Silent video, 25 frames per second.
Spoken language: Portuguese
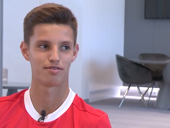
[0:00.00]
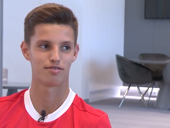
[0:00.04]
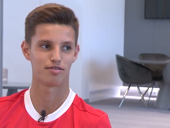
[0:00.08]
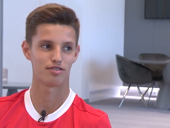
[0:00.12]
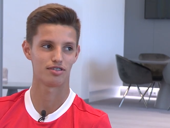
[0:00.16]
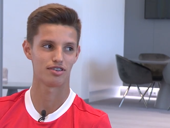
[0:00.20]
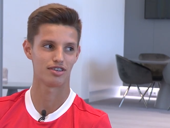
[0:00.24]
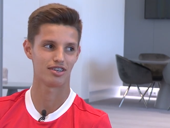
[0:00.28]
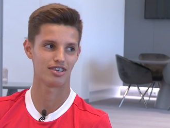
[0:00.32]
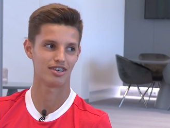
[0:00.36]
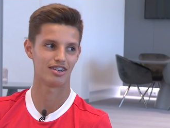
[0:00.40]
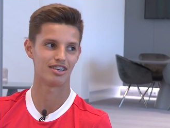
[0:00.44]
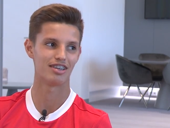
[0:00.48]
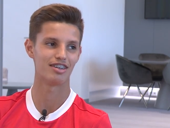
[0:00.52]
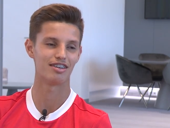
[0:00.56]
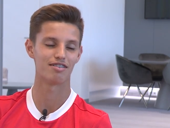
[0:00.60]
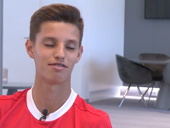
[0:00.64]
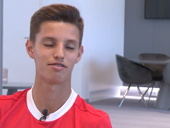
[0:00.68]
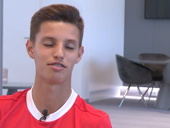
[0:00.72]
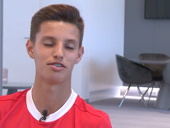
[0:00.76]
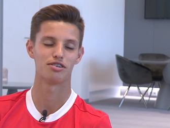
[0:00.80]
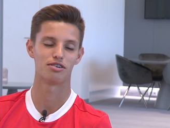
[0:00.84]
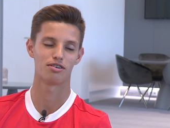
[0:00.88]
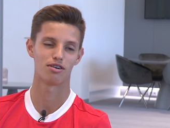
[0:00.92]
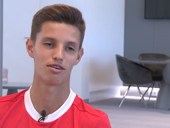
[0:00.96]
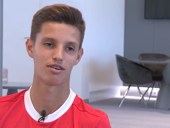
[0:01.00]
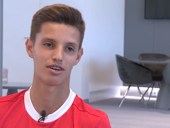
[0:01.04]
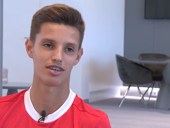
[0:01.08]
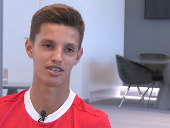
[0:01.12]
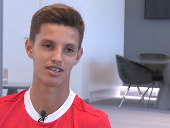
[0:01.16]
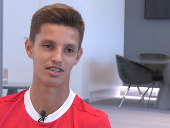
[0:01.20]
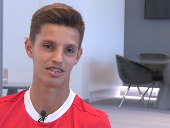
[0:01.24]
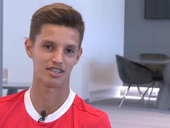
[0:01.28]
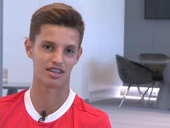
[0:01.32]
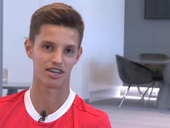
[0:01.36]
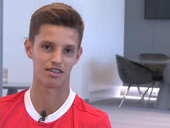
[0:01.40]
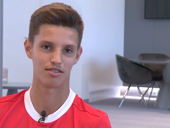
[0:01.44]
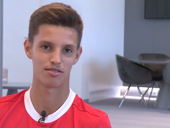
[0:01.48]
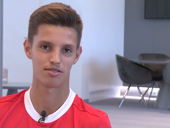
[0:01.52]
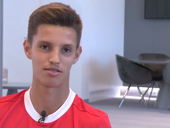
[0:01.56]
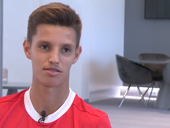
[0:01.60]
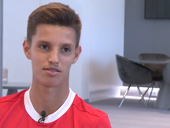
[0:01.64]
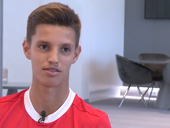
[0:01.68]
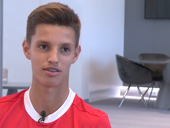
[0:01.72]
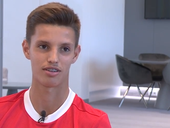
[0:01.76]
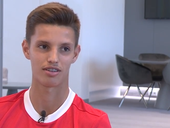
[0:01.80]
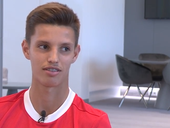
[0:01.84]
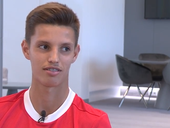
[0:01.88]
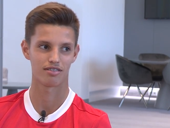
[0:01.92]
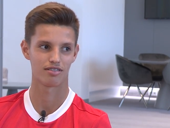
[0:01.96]
Foi, foi o concretizado um
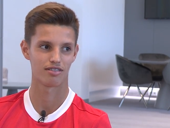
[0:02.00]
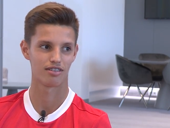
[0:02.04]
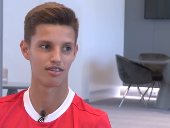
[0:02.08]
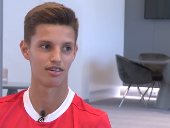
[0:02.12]
sonho.